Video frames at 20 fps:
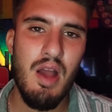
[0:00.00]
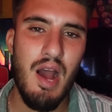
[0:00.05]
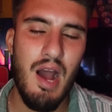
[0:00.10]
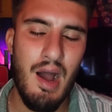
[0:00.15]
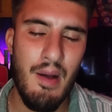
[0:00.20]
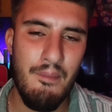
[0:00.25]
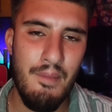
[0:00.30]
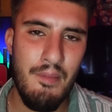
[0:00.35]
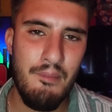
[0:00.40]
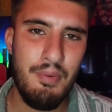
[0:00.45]

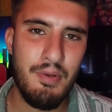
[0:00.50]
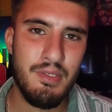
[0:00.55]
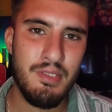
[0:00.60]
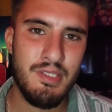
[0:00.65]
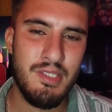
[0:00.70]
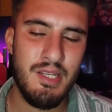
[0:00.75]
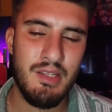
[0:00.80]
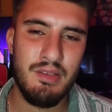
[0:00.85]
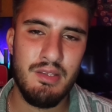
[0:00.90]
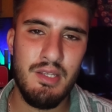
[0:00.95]
à
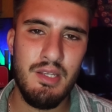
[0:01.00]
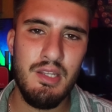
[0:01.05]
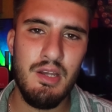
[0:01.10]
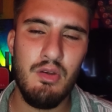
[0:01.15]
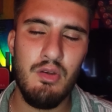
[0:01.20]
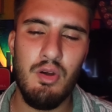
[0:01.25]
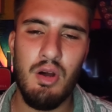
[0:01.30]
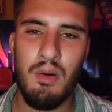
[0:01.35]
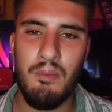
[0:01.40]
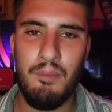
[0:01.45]
m'impatienter.
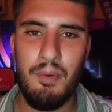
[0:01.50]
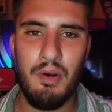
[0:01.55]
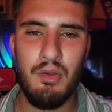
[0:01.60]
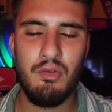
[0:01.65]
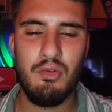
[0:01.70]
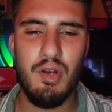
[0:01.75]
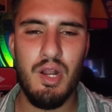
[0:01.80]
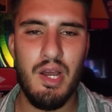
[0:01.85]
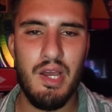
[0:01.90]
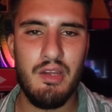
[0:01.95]
D'ailleurs, en parlant
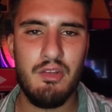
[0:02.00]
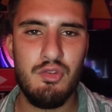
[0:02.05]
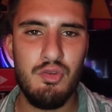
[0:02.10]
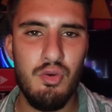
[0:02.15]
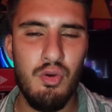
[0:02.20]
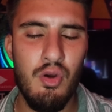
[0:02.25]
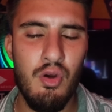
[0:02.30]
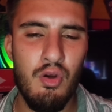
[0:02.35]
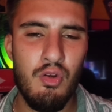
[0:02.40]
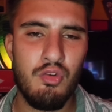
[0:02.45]
de la règle du
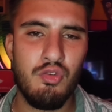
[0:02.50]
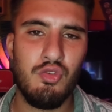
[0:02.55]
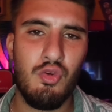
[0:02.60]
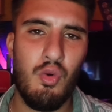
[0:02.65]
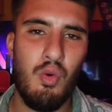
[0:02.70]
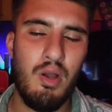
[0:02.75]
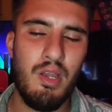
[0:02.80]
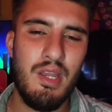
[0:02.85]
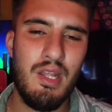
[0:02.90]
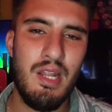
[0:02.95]
1-1, je
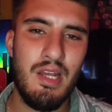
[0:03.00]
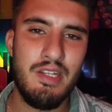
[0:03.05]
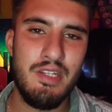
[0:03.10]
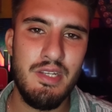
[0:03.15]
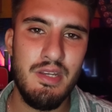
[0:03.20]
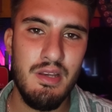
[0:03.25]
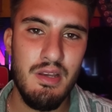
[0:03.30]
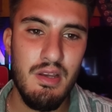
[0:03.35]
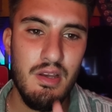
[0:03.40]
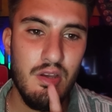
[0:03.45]
crois qu'il a
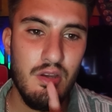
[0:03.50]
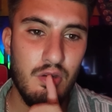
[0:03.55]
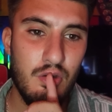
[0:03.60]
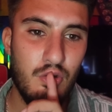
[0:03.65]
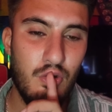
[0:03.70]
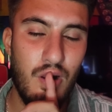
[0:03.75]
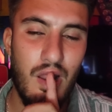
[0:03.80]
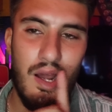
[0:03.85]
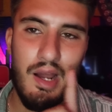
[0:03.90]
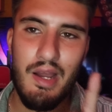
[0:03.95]
dit
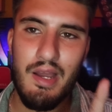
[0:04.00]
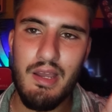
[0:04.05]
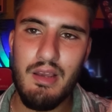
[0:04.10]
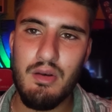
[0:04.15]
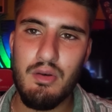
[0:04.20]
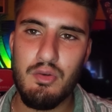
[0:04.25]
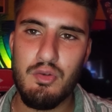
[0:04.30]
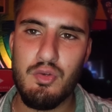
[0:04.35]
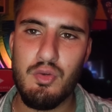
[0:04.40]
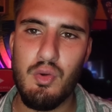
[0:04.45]
que la
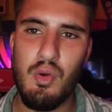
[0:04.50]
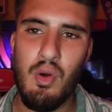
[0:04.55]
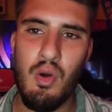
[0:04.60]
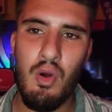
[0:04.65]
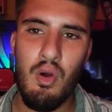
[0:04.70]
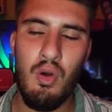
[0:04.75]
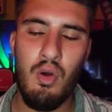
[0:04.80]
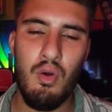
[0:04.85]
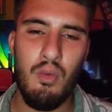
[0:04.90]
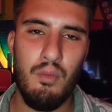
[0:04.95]
règle du
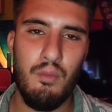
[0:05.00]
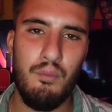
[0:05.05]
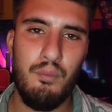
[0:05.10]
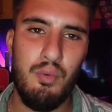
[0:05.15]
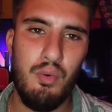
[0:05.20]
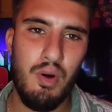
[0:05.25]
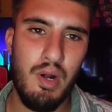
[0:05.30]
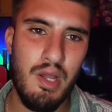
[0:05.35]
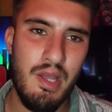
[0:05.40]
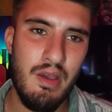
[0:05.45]
1-1
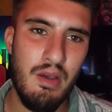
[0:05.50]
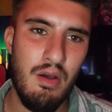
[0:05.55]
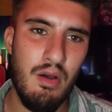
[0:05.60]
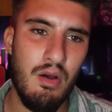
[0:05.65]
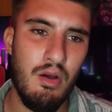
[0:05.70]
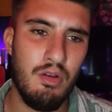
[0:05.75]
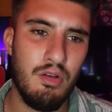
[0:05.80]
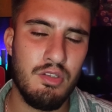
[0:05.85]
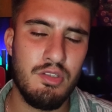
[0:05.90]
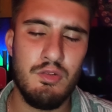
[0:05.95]
pourrait
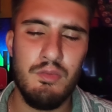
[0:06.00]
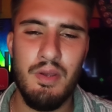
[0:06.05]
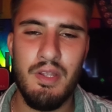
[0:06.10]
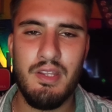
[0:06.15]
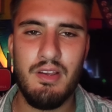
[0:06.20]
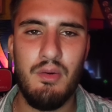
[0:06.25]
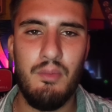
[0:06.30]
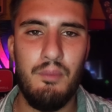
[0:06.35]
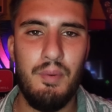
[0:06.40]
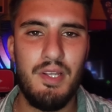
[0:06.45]
euh, se
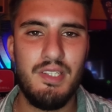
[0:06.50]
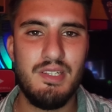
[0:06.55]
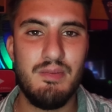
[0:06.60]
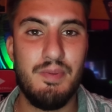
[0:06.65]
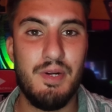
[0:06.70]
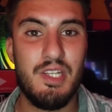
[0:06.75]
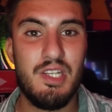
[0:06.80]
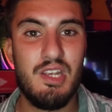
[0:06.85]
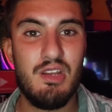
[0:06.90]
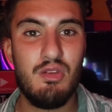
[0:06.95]
mettre en place à
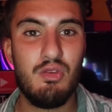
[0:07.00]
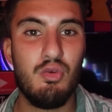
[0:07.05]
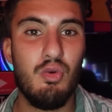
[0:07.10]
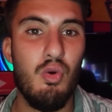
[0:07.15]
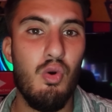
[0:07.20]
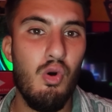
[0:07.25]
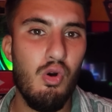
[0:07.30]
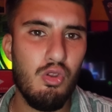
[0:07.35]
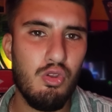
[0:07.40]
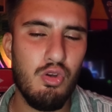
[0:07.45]
partir de
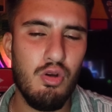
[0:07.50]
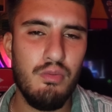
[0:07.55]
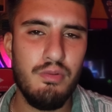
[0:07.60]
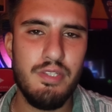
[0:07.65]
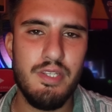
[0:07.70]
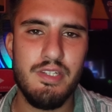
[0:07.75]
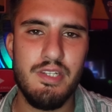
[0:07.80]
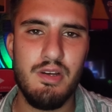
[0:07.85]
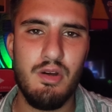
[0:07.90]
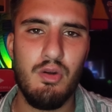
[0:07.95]
octobre,
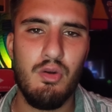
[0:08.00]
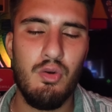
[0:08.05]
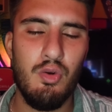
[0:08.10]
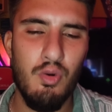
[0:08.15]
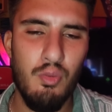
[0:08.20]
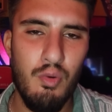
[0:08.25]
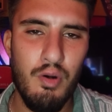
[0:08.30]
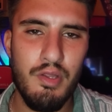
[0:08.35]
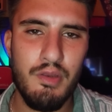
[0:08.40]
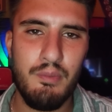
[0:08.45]
c'est-à-dire le
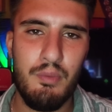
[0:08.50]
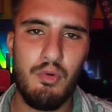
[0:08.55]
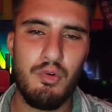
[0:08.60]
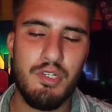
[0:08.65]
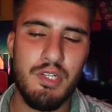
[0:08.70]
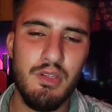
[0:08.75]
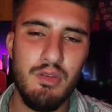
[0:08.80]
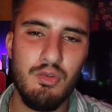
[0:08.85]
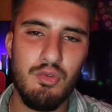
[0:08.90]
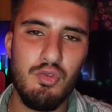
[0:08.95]
mois
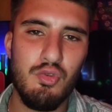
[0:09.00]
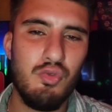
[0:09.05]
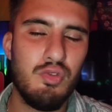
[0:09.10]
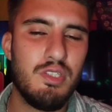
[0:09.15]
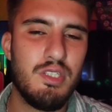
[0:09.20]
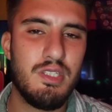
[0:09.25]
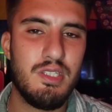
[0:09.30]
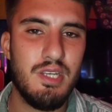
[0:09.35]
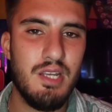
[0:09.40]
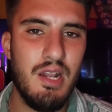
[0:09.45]
prochain. Donc du coup,
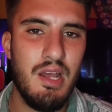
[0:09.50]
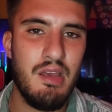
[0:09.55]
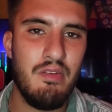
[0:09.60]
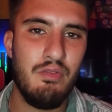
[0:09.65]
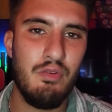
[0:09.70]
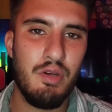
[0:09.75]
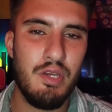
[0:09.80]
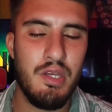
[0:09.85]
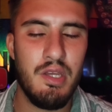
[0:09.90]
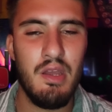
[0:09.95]
c'est ce qu'il a
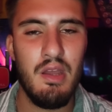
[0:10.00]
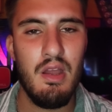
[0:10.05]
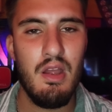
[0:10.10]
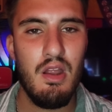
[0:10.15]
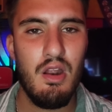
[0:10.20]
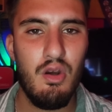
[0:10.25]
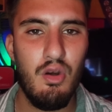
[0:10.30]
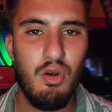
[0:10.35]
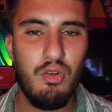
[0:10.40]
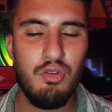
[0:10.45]
évoqué
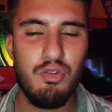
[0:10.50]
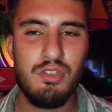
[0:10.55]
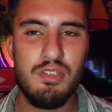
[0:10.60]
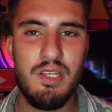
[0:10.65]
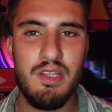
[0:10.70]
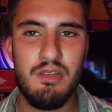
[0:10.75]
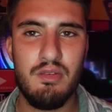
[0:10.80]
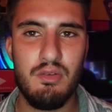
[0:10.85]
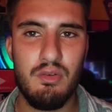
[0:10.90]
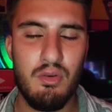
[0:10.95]
lors de
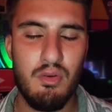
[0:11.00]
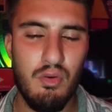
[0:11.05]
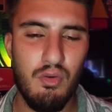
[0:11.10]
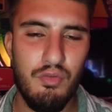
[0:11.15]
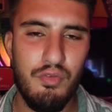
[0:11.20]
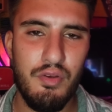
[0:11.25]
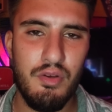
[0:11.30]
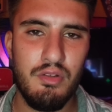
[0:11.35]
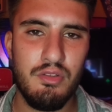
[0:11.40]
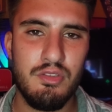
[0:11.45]
cette
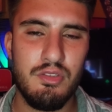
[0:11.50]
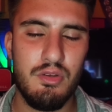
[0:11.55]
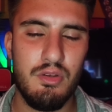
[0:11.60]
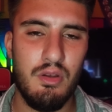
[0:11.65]
conférence